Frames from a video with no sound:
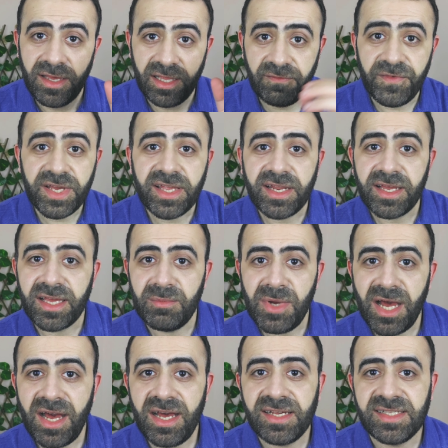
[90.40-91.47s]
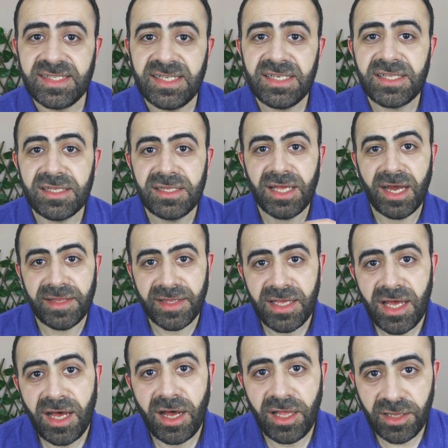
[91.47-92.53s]
الفكرة يا جماعة زيت
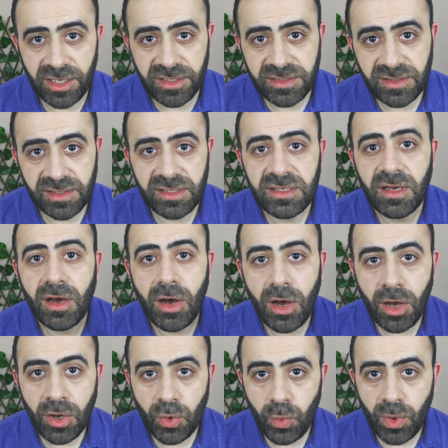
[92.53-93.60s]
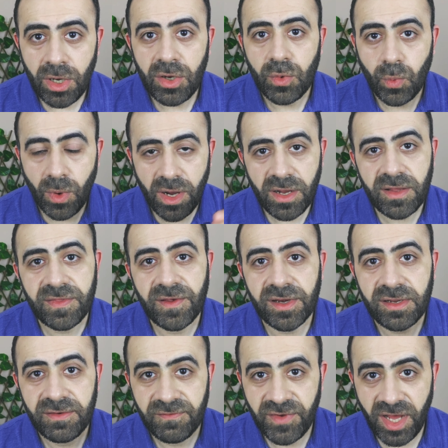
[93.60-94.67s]
النعناع العطري أقوى
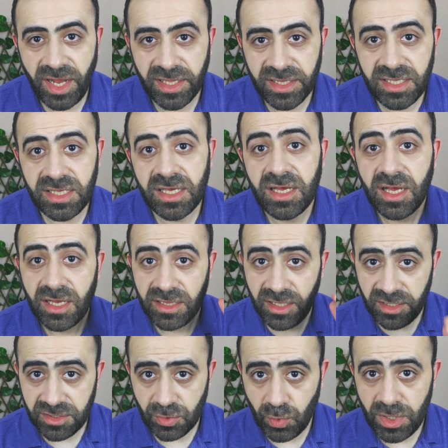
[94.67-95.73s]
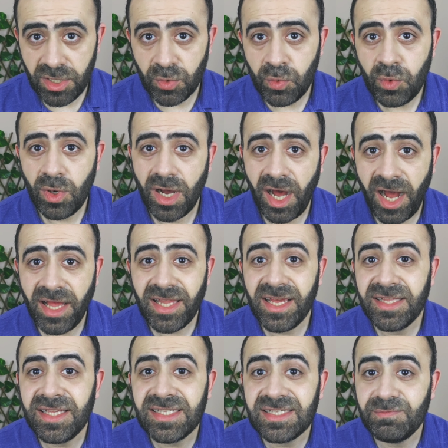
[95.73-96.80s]
وأكثر فعالية لاحتوائه
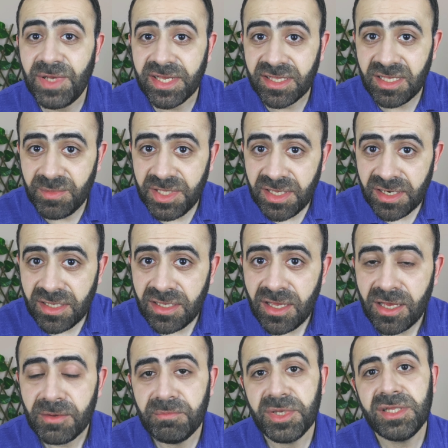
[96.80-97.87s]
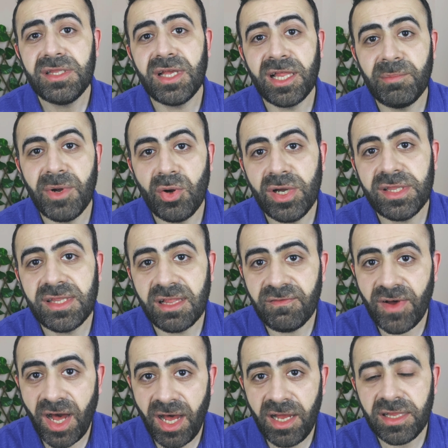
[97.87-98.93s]
على نسبة كبيرة من المواد
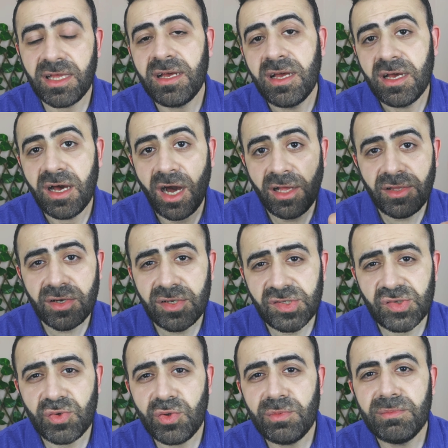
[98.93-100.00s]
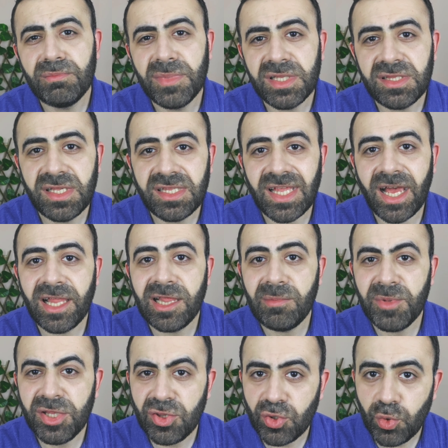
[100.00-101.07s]
الفعالة على رأسهم مادة
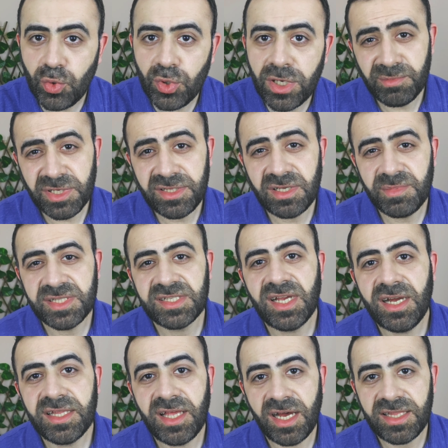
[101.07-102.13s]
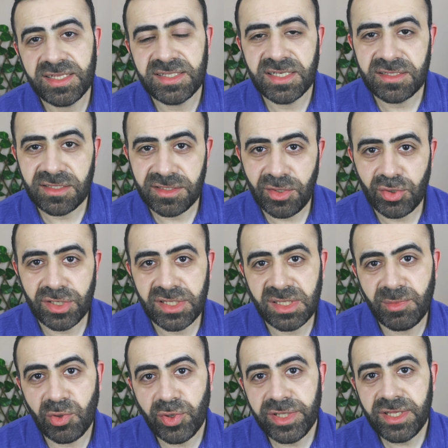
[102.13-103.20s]
المنتول مادة بتساعد على زيادة الدورة
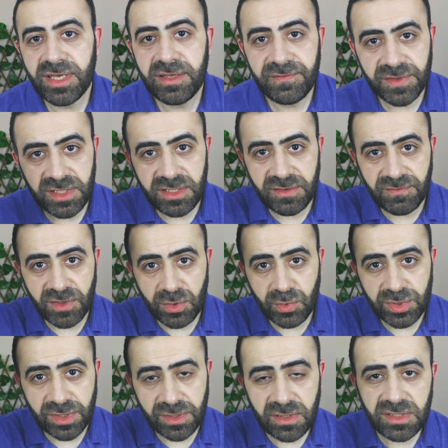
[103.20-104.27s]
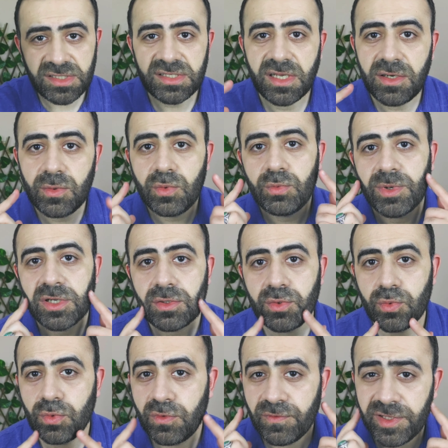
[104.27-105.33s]
الدموية في فروة الرأس أو
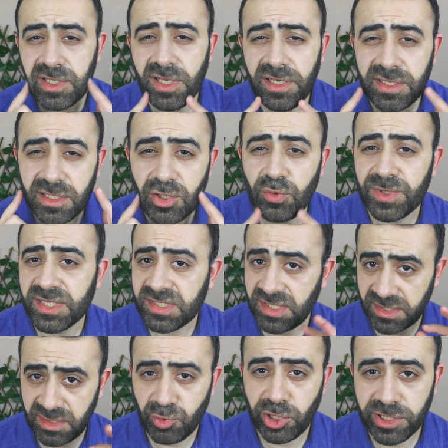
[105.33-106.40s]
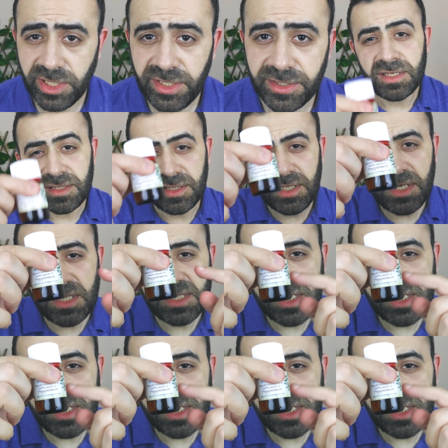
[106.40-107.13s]
برضه في اللحية لو بنستخدمه للحية نيجي